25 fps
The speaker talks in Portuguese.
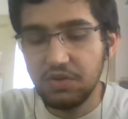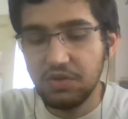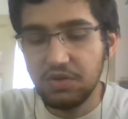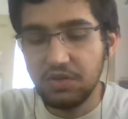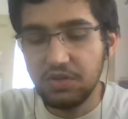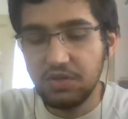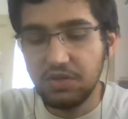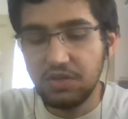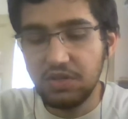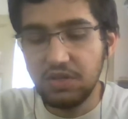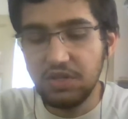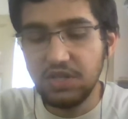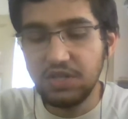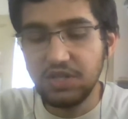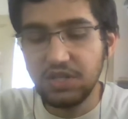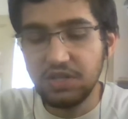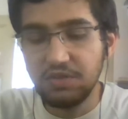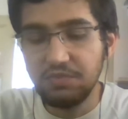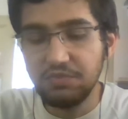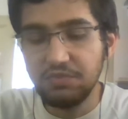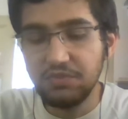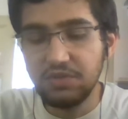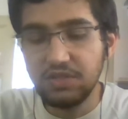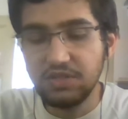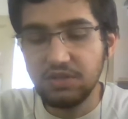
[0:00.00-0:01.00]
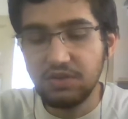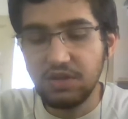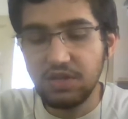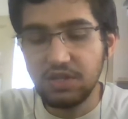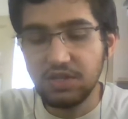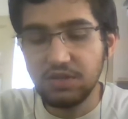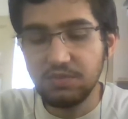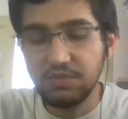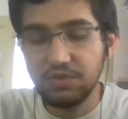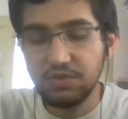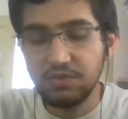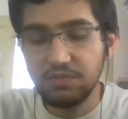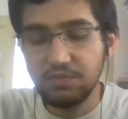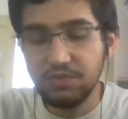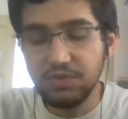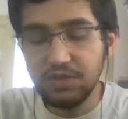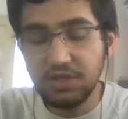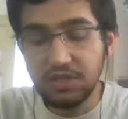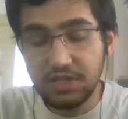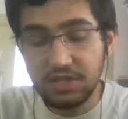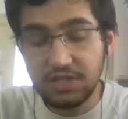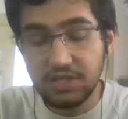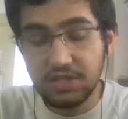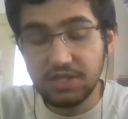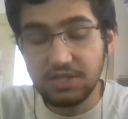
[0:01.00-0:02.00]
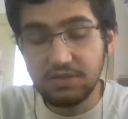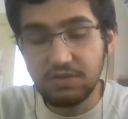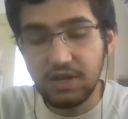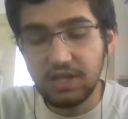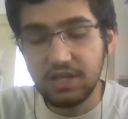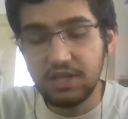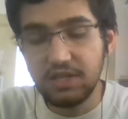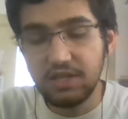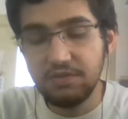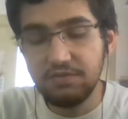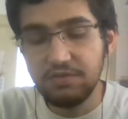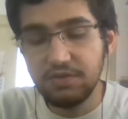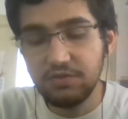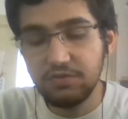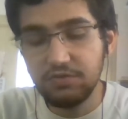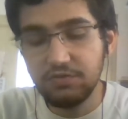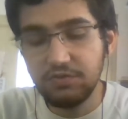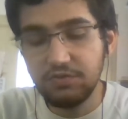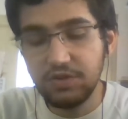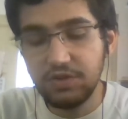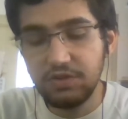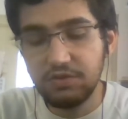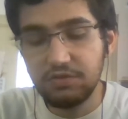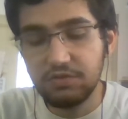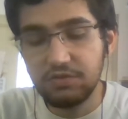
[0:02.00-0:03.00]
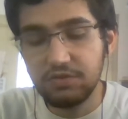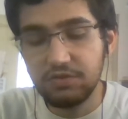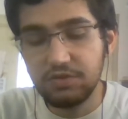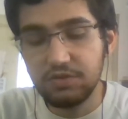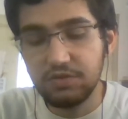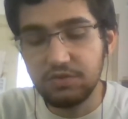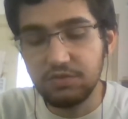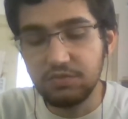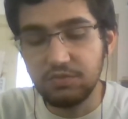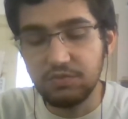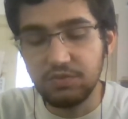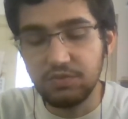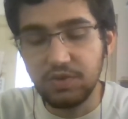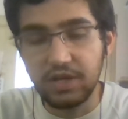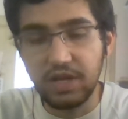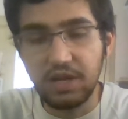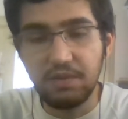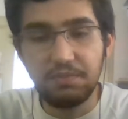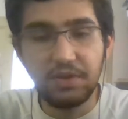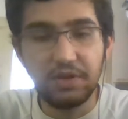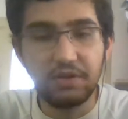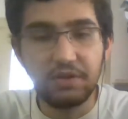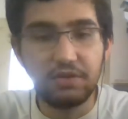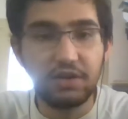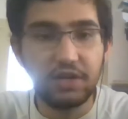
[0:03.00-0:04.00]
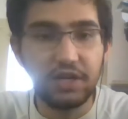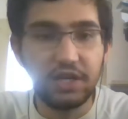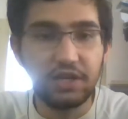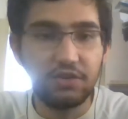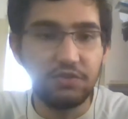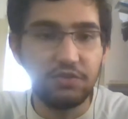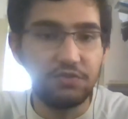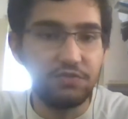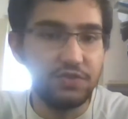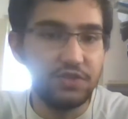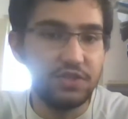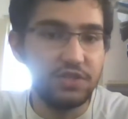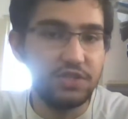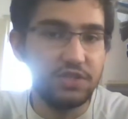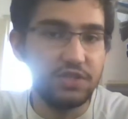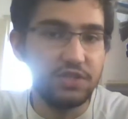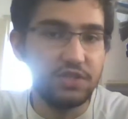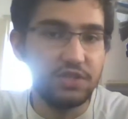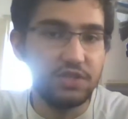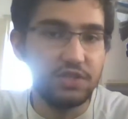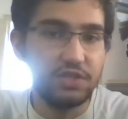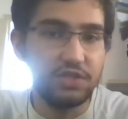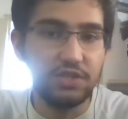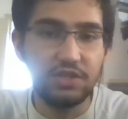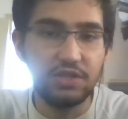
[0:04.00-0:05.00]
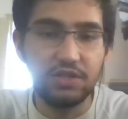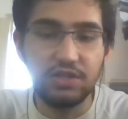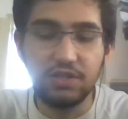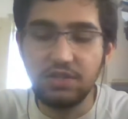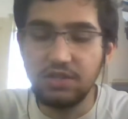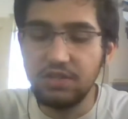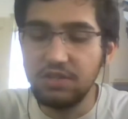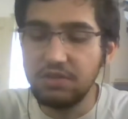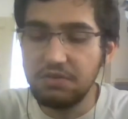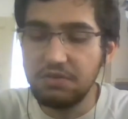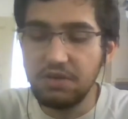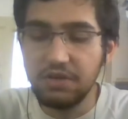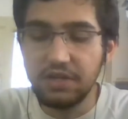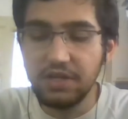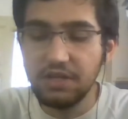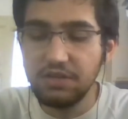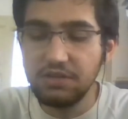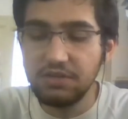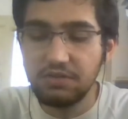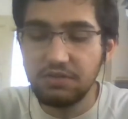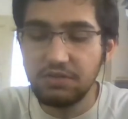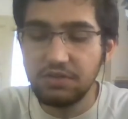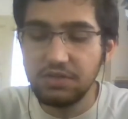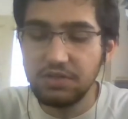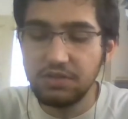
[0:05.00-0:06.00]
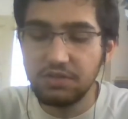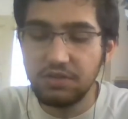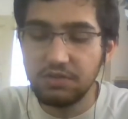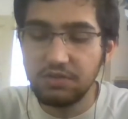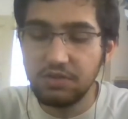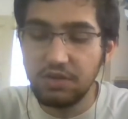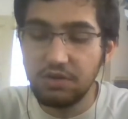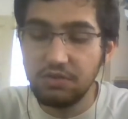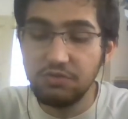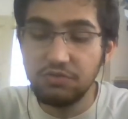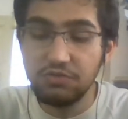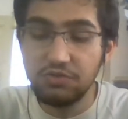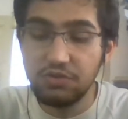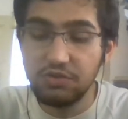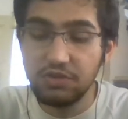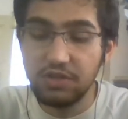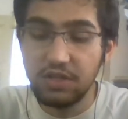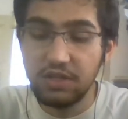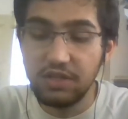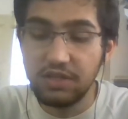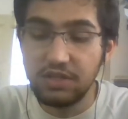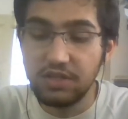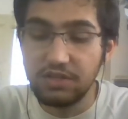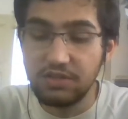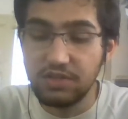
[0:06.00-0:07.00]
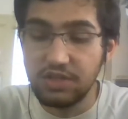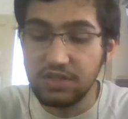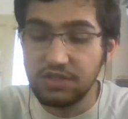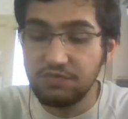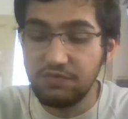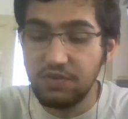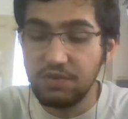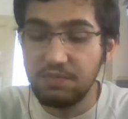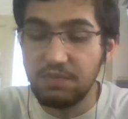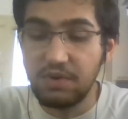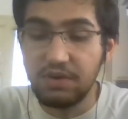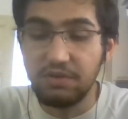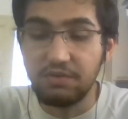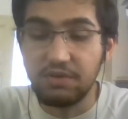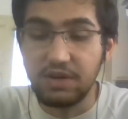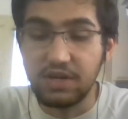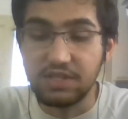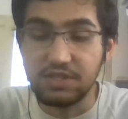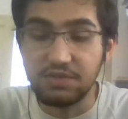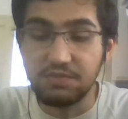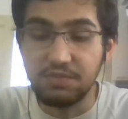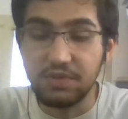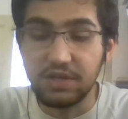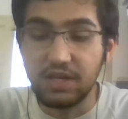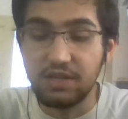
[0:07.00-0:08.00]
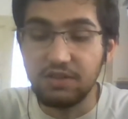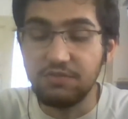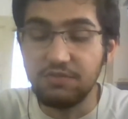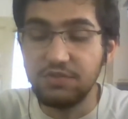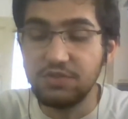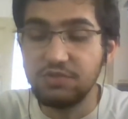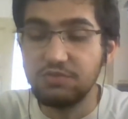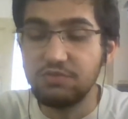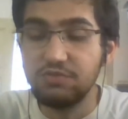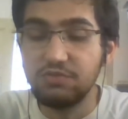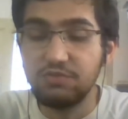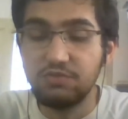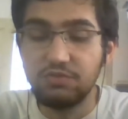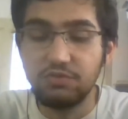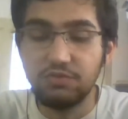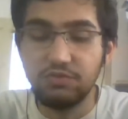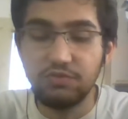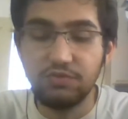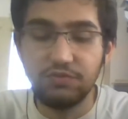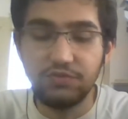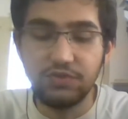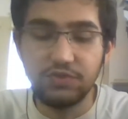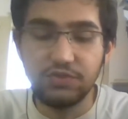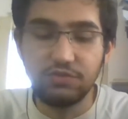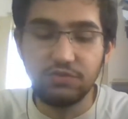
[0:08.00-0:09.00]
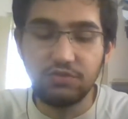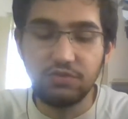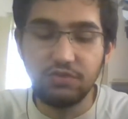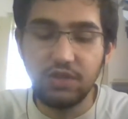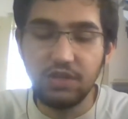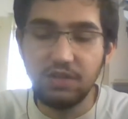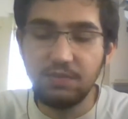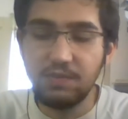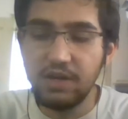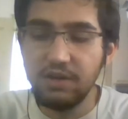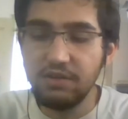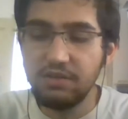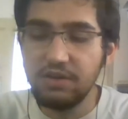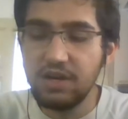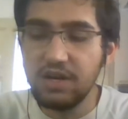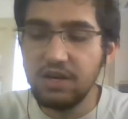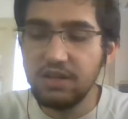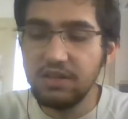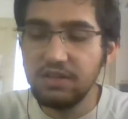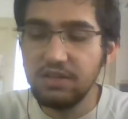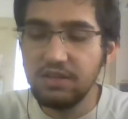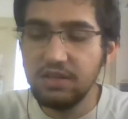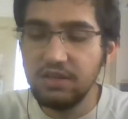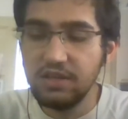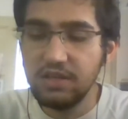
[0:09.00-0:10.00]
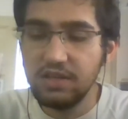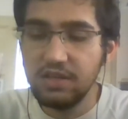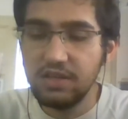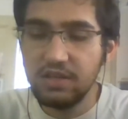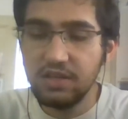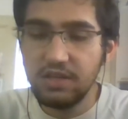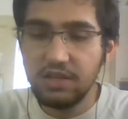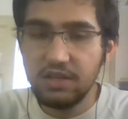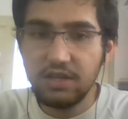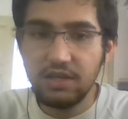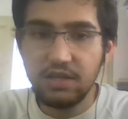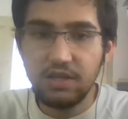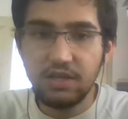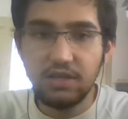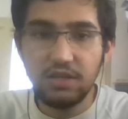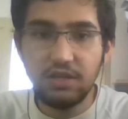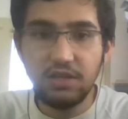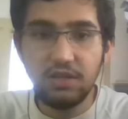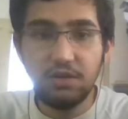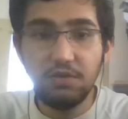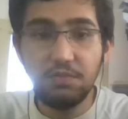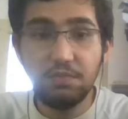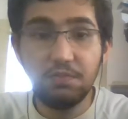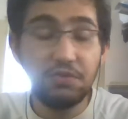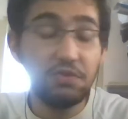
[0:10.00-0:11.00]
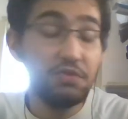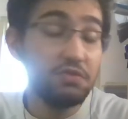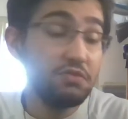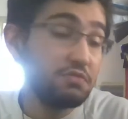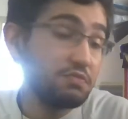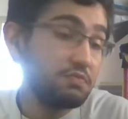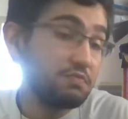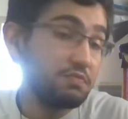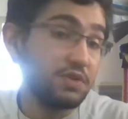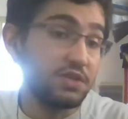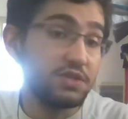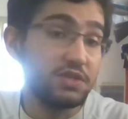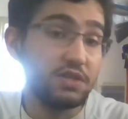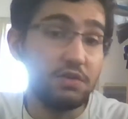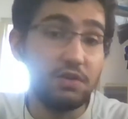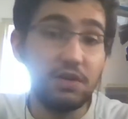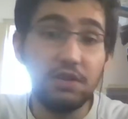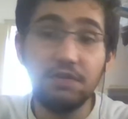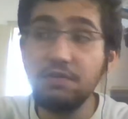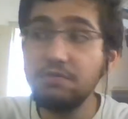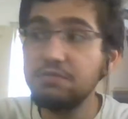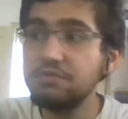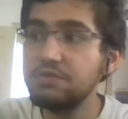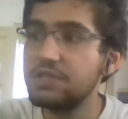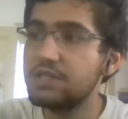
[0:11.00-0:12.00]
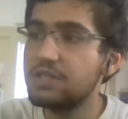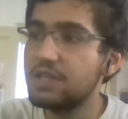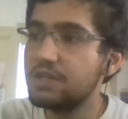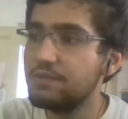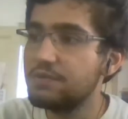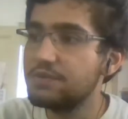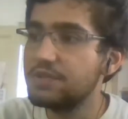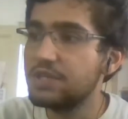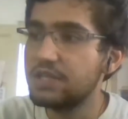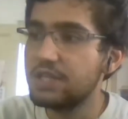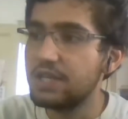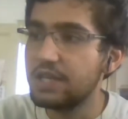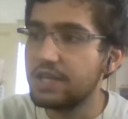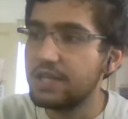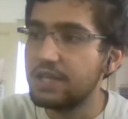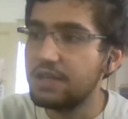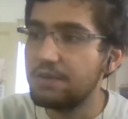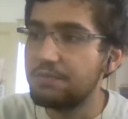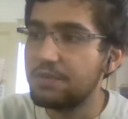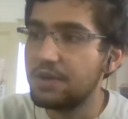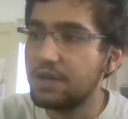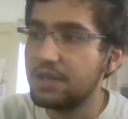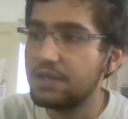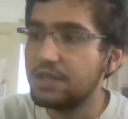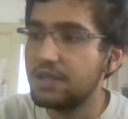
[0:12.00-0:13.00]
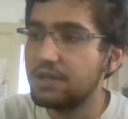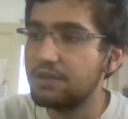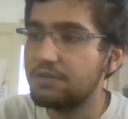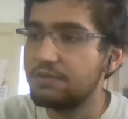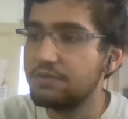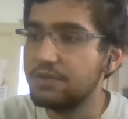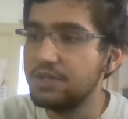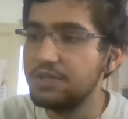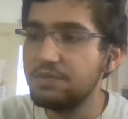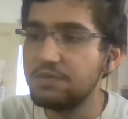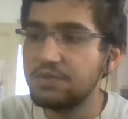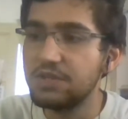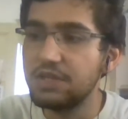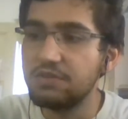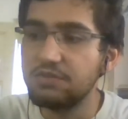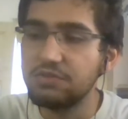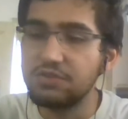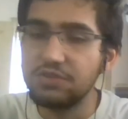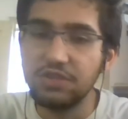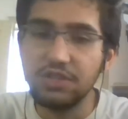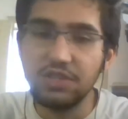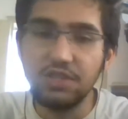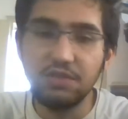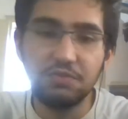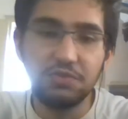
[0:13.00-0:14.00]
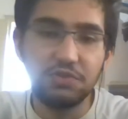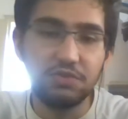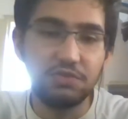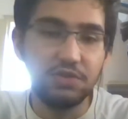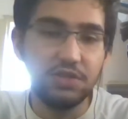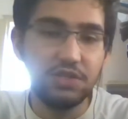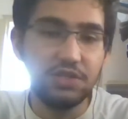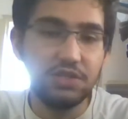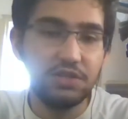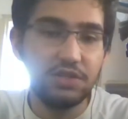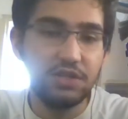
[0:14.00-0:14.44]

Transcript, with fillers: ter deixado a monetização ativa num vídeo, uma gameplay qualquer que eu fiz de, de qualquer coisa, de algum jogo da Nintendo, acho que foi de Mario Kart, se não me engano. Eu fiz um, um fiz um torneio de Mario Kart e eu, pronto, pensei: olha, vamos, tá, vamos tentar ganhar um bocado de dinheiro com isto, vamos ganhar uns cêntimos com isto.